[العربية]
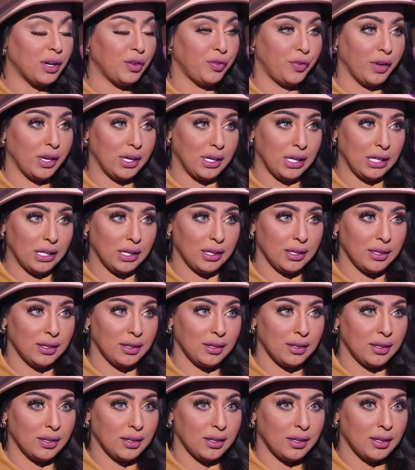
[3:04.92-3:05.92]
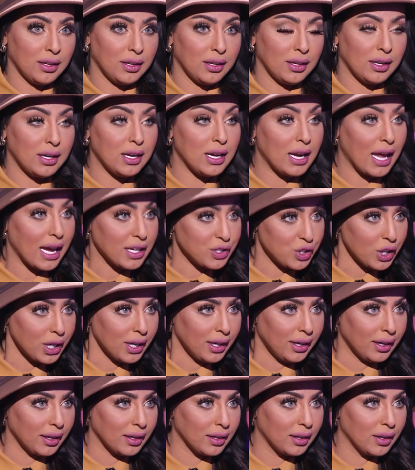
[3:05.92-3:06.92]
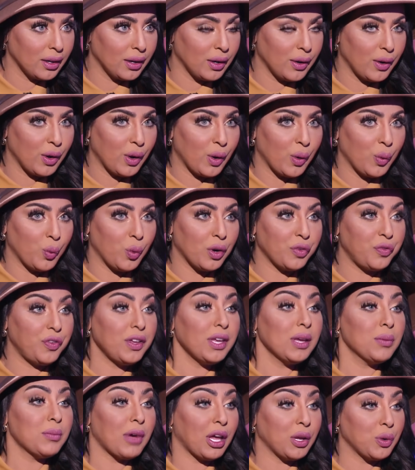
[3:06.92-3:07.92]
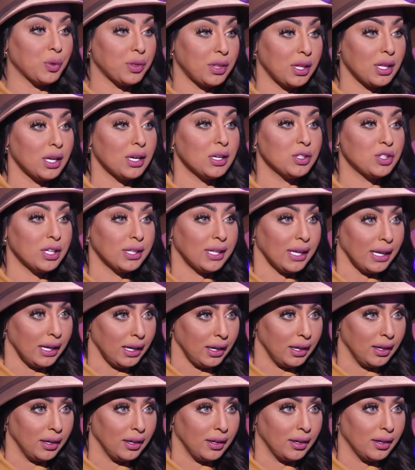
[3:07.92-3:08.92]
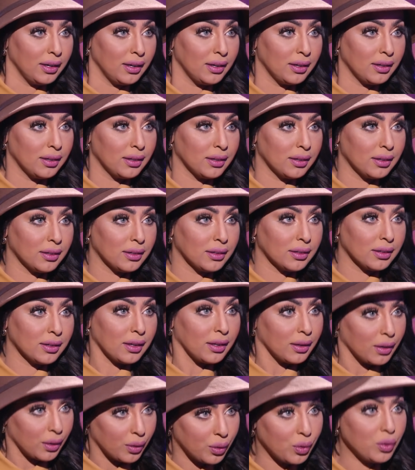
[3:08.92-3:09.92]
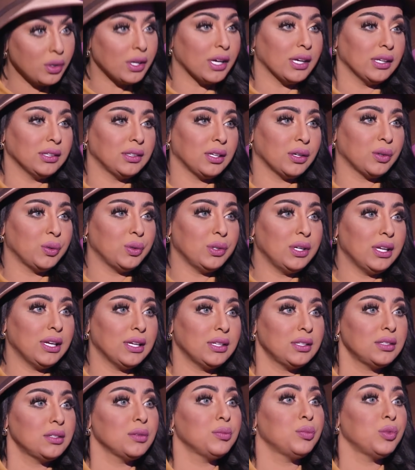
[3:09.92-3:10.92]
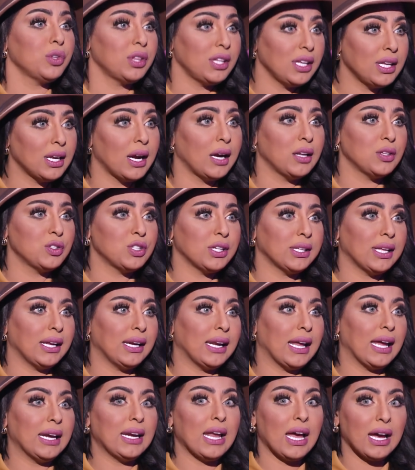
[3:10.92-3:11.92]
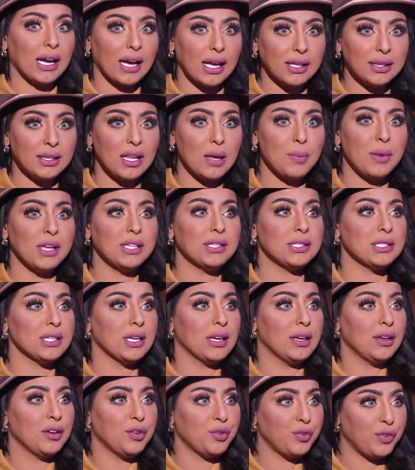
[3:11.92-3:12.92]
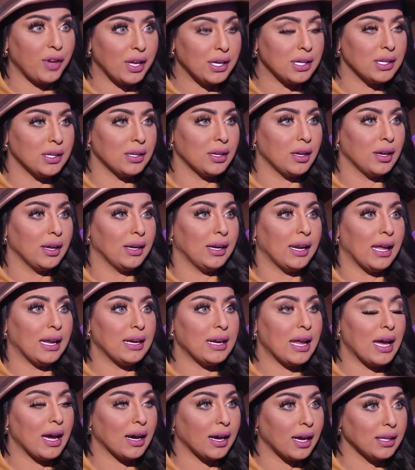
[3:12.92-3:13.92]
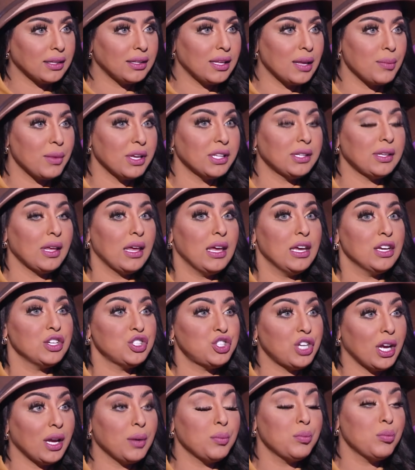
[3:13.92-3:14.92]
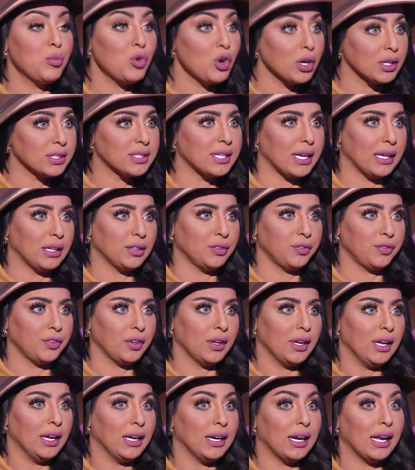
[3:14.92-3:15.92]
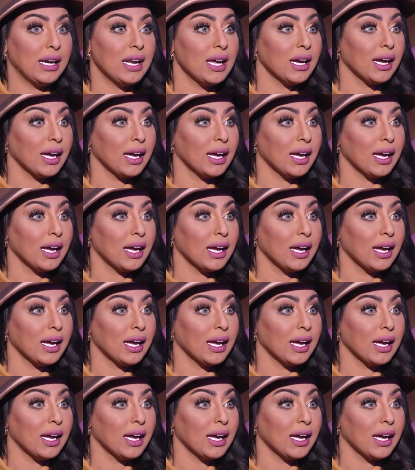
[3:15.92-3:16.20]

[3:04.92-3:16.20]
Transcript: الفني ناجح مم. وفيه ما يثير الجدل هنا تكون هند مثيره للجدل لانها قدمت فن لانها قدمت شيء مختلف لانها